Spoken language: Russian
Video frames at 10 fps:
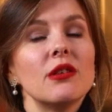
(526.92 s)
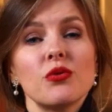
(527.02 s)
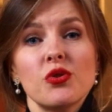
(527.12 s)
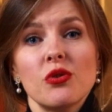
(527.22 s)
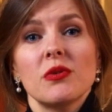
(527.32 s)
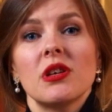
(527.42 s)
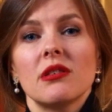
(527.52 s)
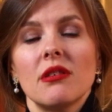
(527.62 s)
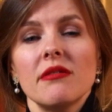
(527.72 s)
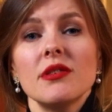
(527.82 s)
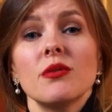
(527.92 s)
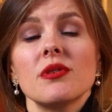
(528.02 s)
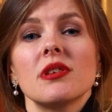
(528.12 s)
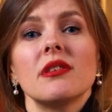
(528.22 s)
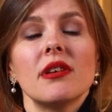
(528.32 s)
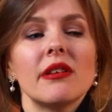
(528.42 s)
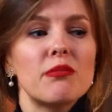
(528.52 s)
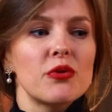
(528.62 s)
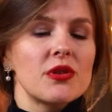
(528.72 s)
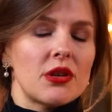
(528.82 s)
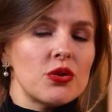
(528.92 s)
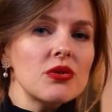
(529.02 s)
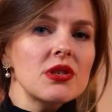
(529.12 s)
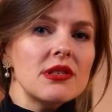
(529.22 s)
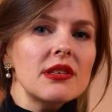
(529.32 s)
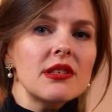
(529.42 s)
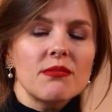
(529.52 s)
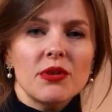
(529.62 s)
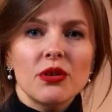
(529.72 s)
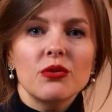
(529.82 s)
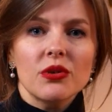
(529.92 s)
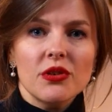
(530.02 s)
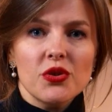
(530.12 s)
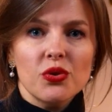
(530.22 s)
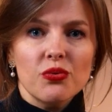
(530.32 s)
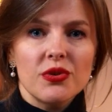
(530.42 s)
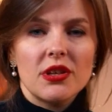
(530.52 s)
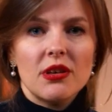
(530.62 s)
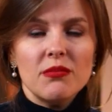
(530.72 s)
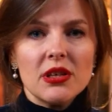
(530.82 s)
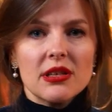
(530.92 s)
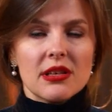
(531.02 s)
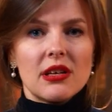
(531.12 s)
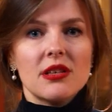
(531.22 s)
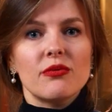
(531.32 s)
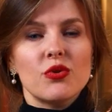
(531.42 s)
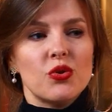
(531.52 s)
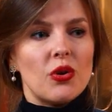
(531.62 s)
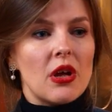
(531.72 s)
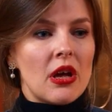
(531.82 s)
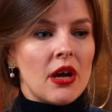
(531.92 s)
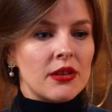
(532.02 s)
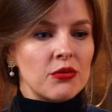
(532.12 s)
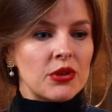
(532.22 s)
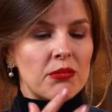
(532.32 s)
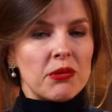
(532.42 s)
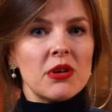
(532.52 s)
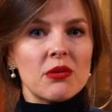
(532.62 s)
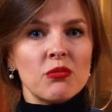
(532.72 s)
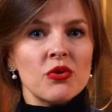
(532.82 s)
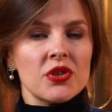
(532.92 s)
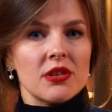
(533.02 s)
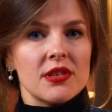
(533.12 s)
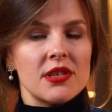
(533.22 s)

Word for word: И до съемки этого видео я задавала вопрос, а что же делать в маникюрной студии? И мне рассказывают, что, ну, например, можно